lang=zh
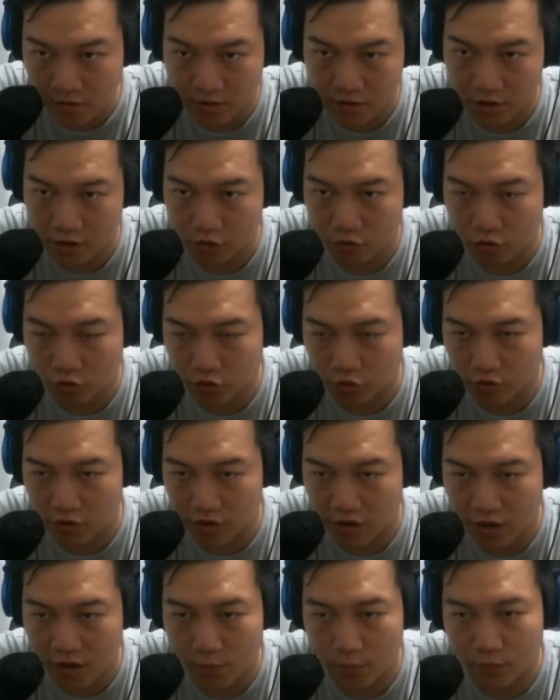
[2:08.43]
那对手可
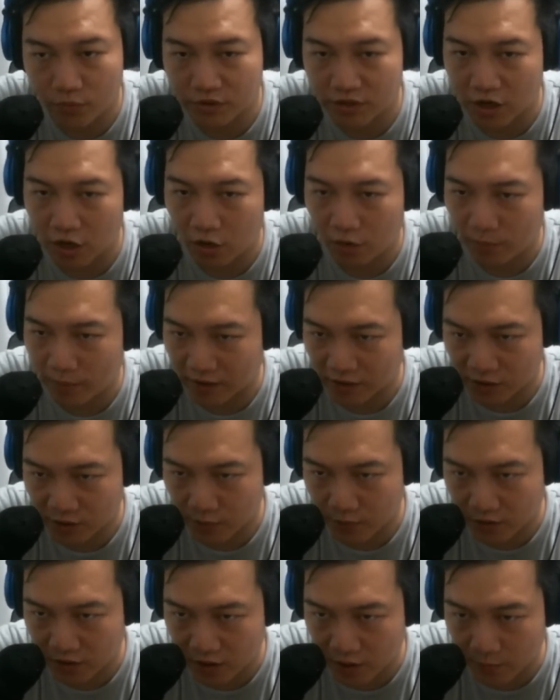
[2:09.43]
能很不想要把这
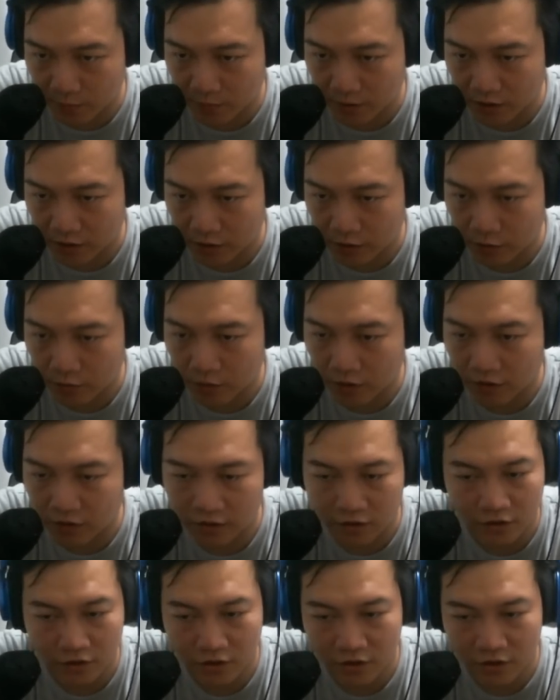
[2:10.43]
边填满，因为